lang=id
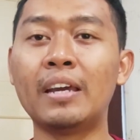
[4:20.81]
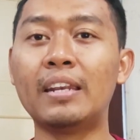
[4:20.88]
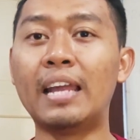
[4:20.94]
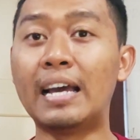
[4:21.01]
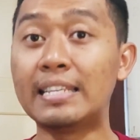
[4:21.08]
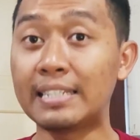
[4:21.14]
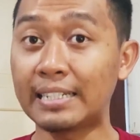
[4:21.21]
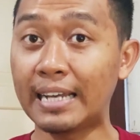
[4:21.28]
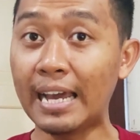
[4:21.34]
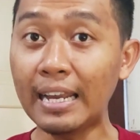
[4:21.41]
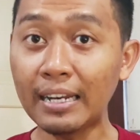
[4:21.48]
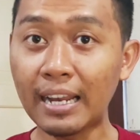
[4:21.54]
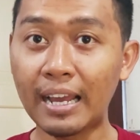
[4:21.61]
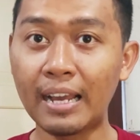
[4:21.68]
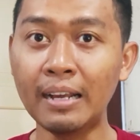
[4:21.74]
Nah,
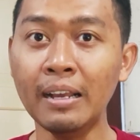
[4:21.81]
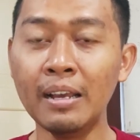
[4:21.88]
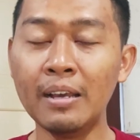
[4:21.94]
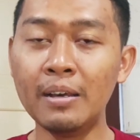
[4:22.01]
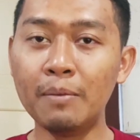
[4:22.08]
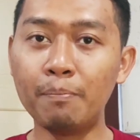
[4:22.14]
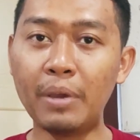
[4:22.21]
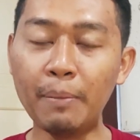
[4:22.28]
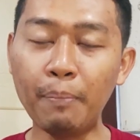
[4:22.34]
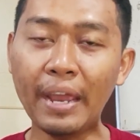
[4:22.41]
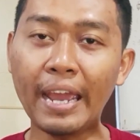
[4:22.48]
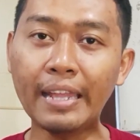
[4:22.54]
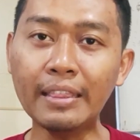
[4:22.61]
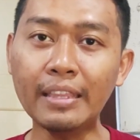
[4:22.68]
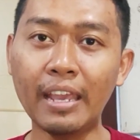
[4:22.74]
sekarang
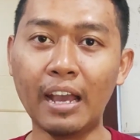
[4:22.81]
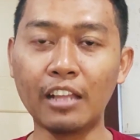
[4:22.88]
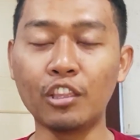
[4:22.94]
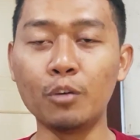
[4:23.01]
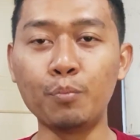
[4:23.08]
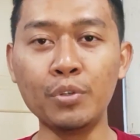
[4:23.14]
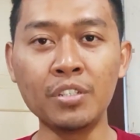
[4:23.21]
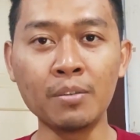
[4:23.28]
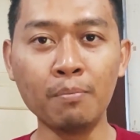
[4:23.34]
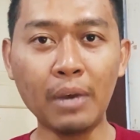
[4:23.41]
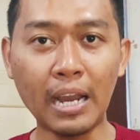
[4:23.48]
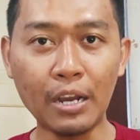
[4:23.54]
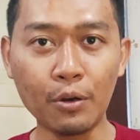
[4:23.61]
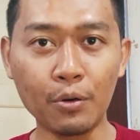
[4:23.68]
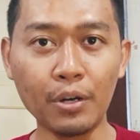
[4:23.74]
BPNT ataupun
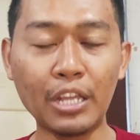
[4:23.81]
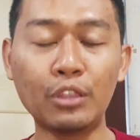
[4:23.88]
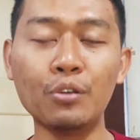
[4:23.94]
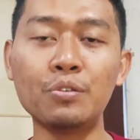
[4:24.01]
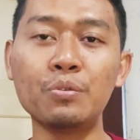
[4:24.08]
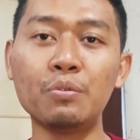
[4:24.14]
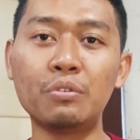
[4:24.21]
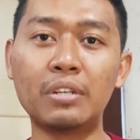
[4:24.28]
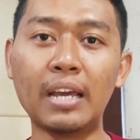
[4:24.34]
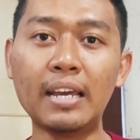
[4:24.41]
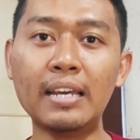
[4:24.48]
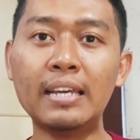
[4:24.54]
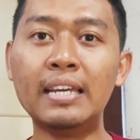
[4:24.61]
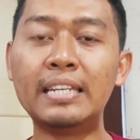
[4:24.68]
sembako itu sudah